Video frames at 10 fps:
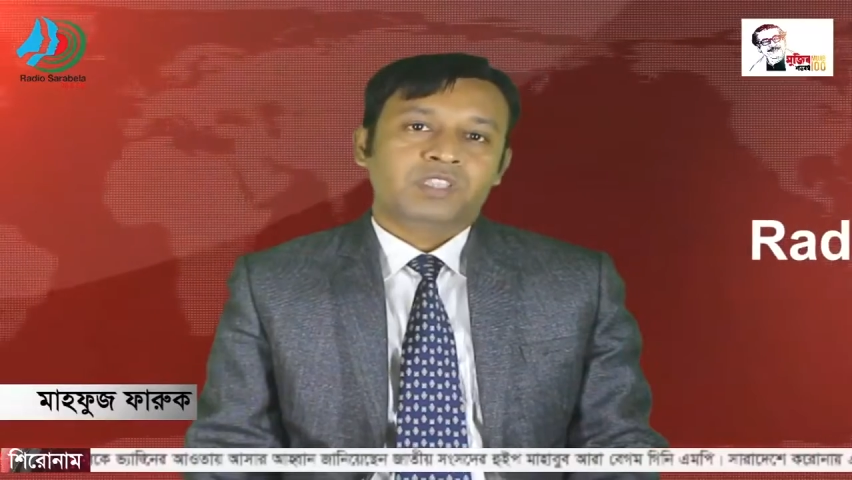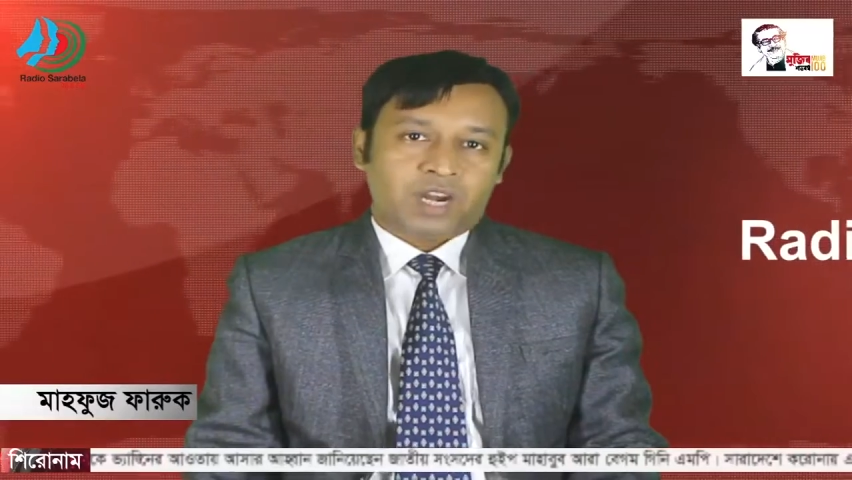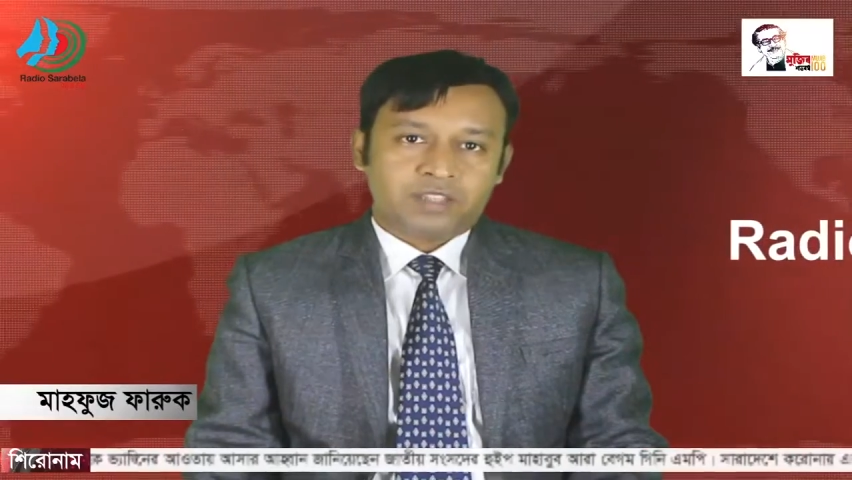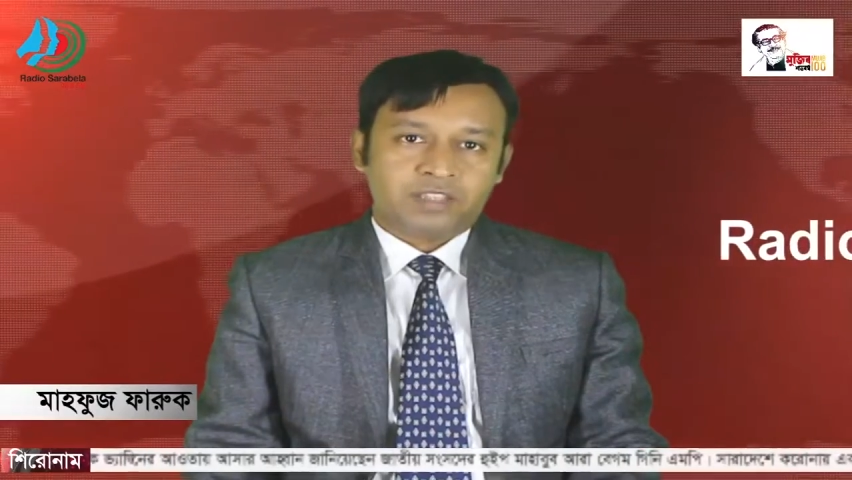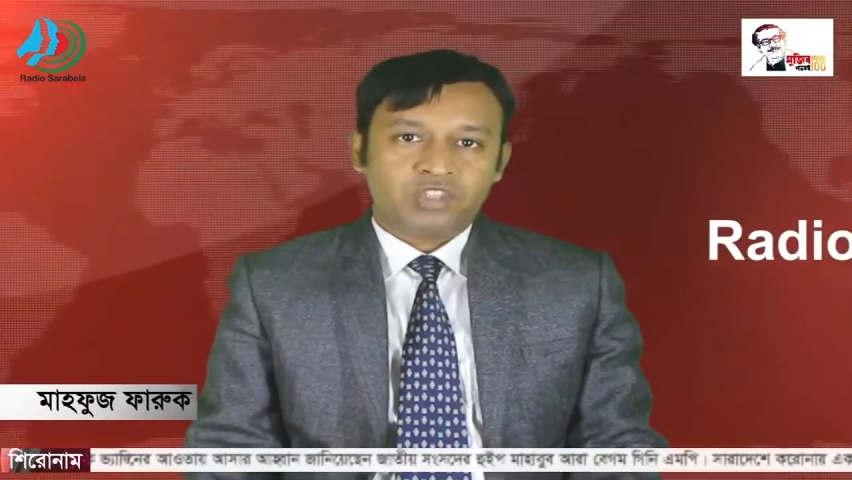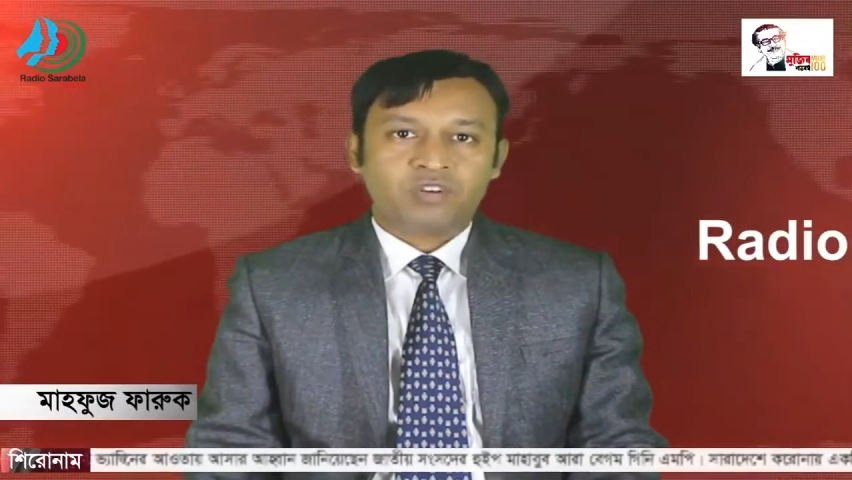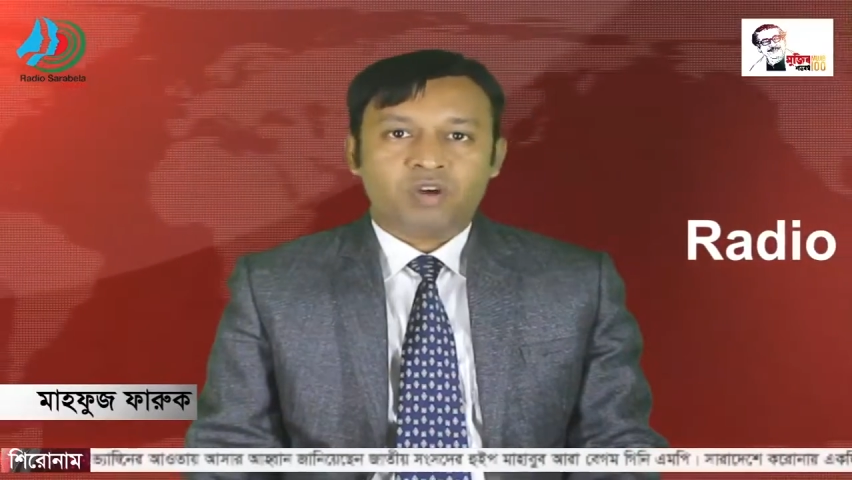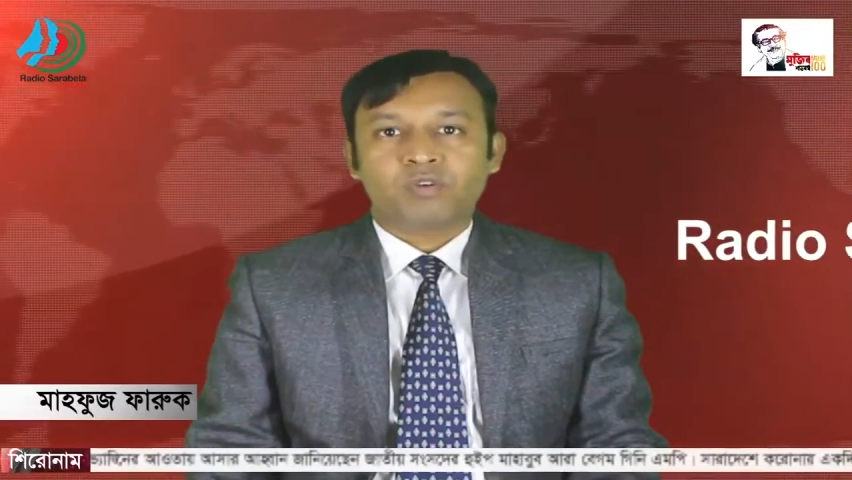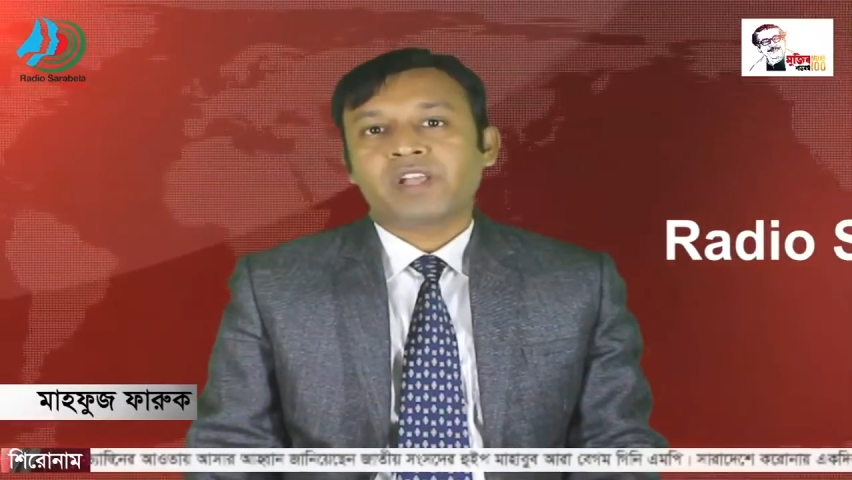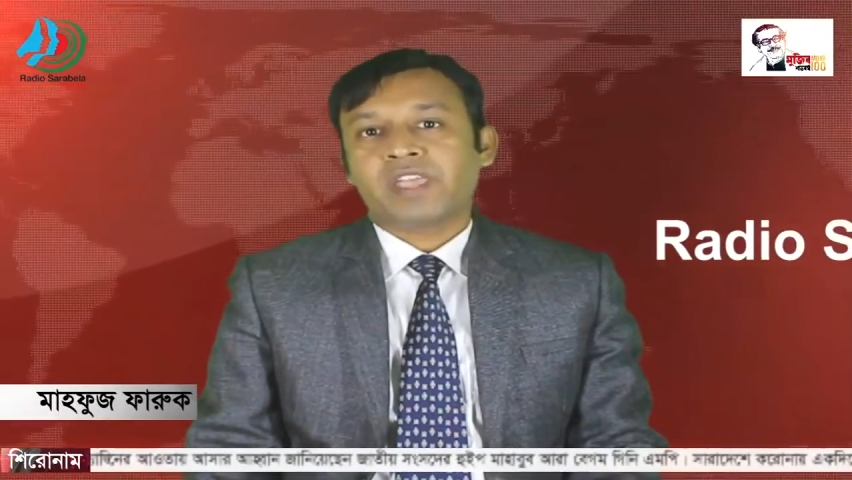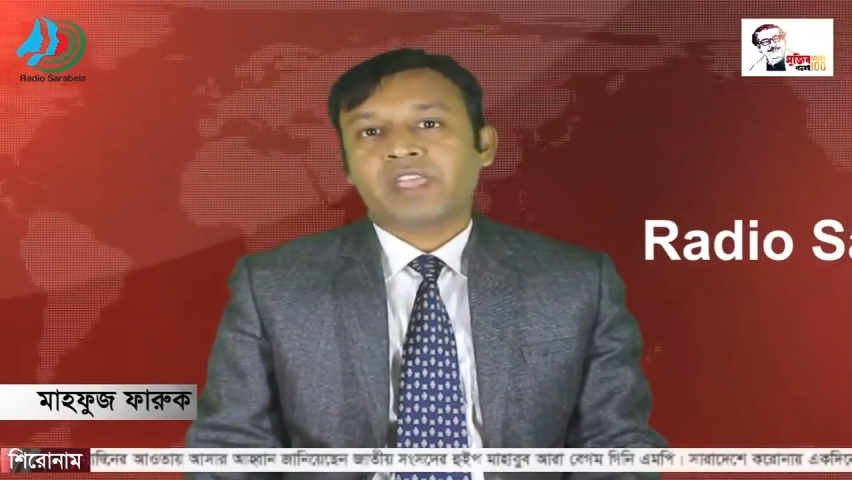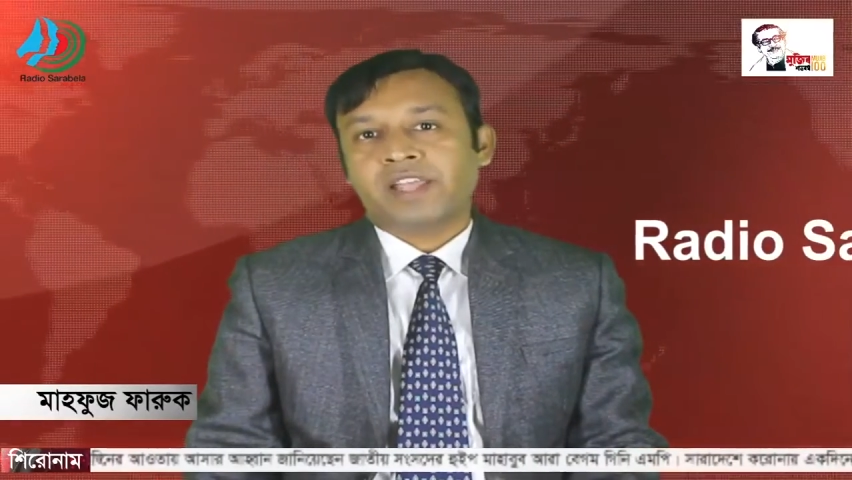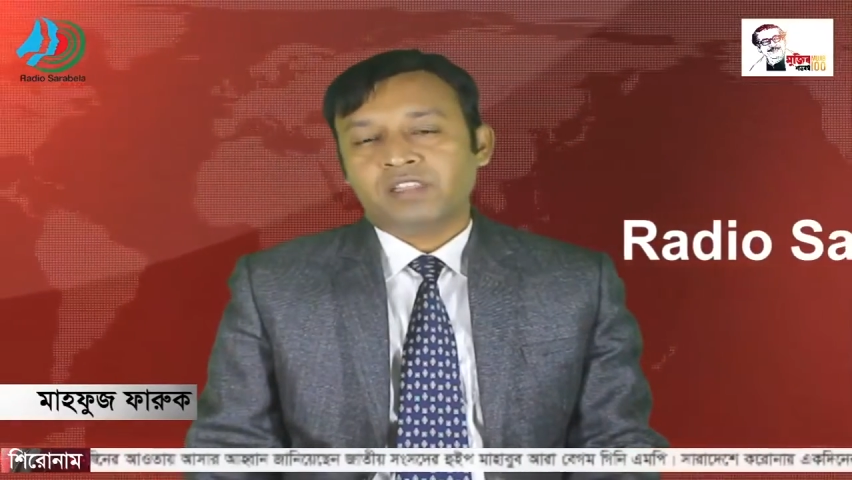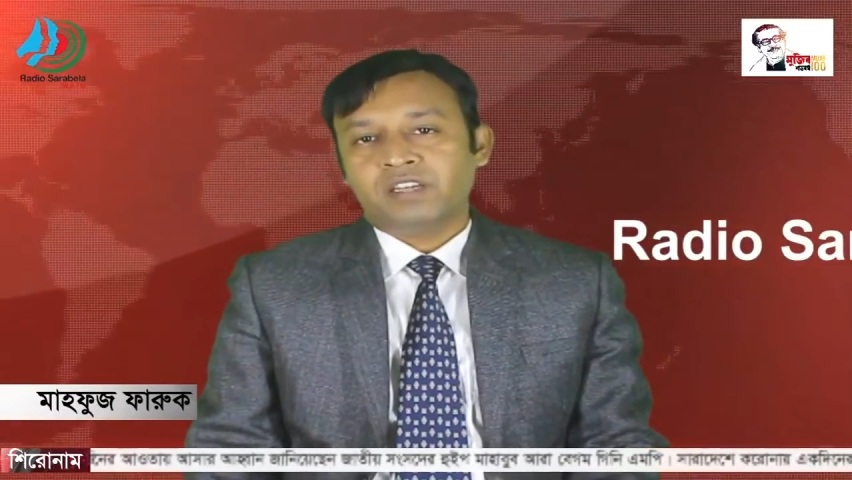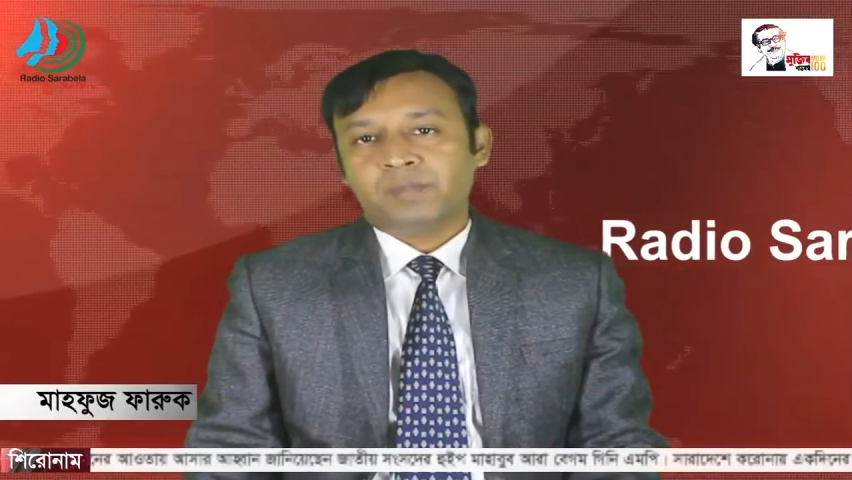সারা দেশে করোনায়
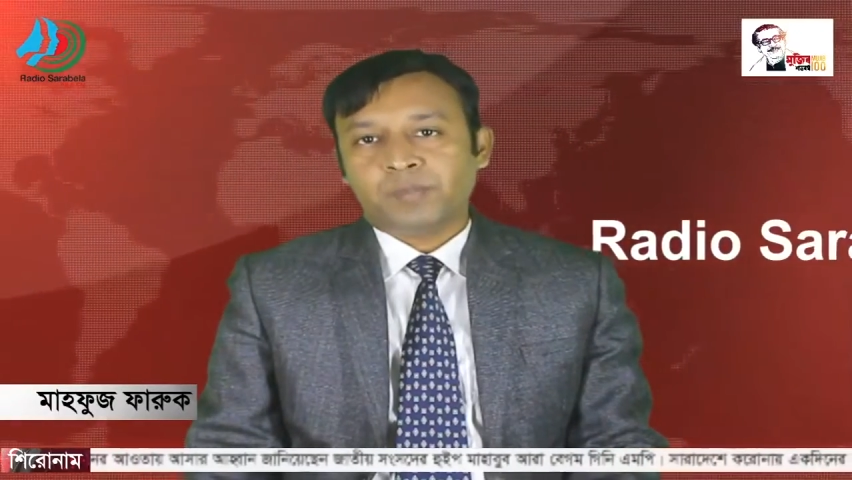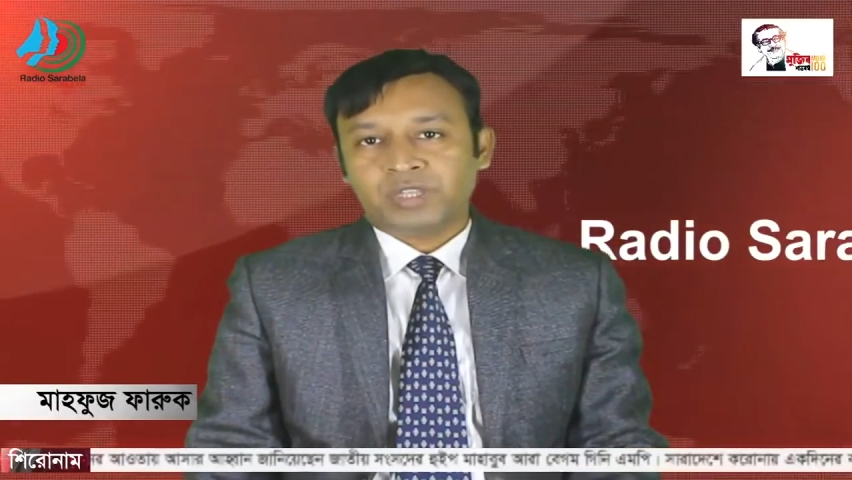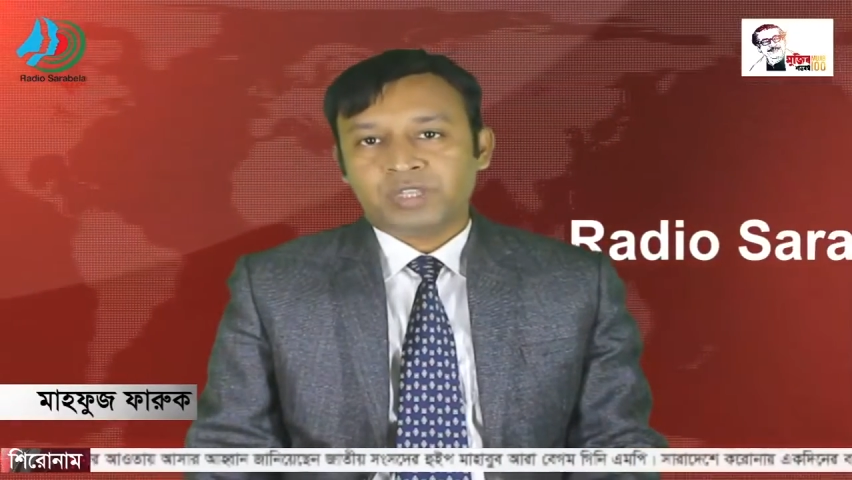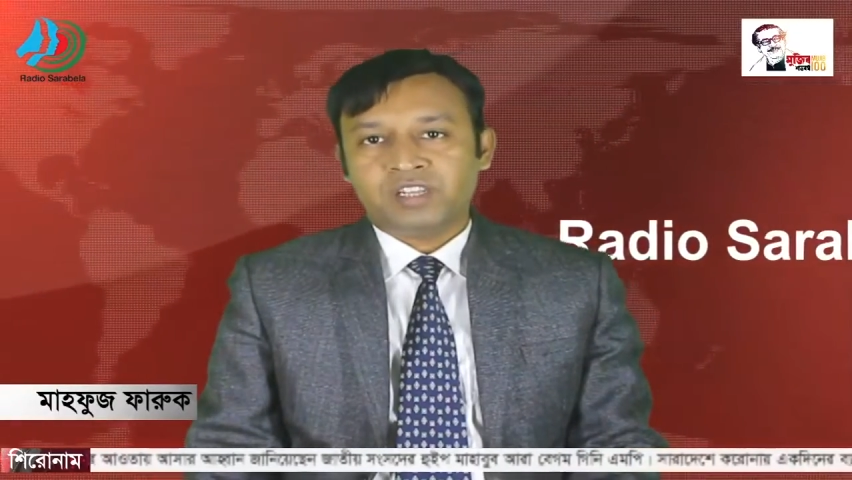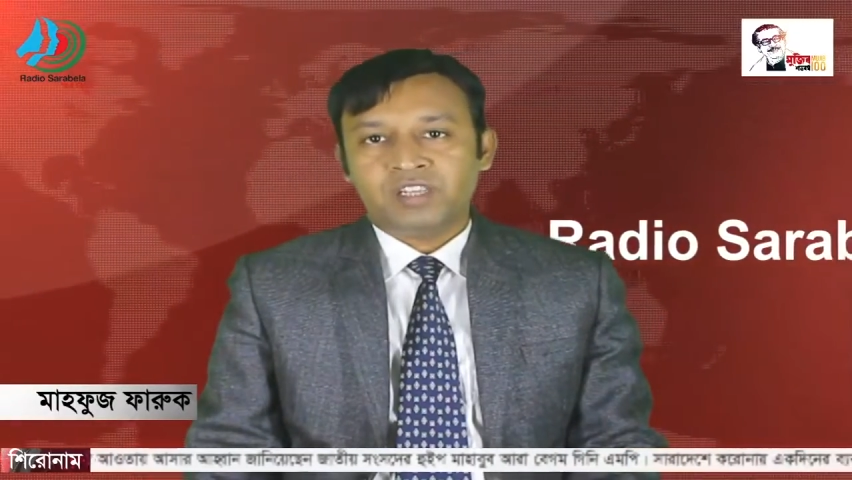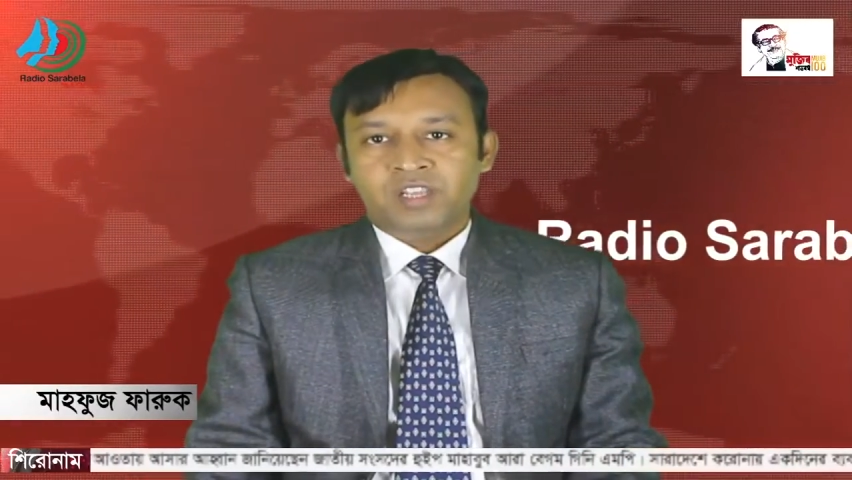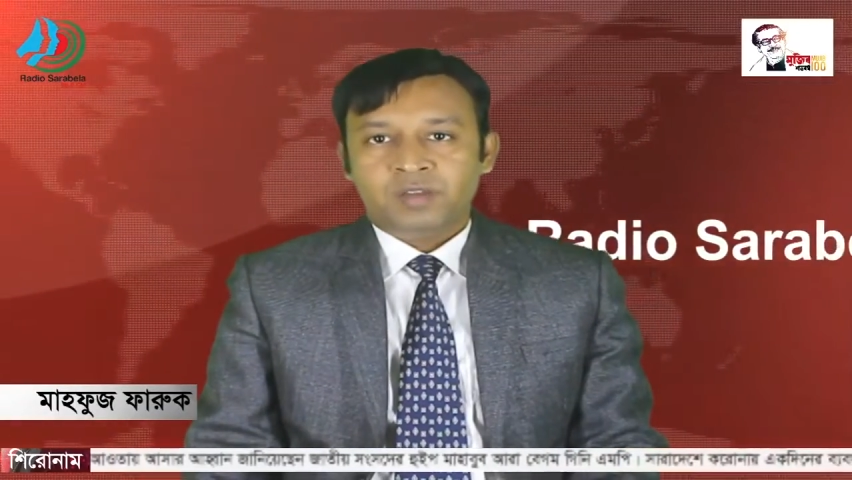একদিনের ব্যবধানে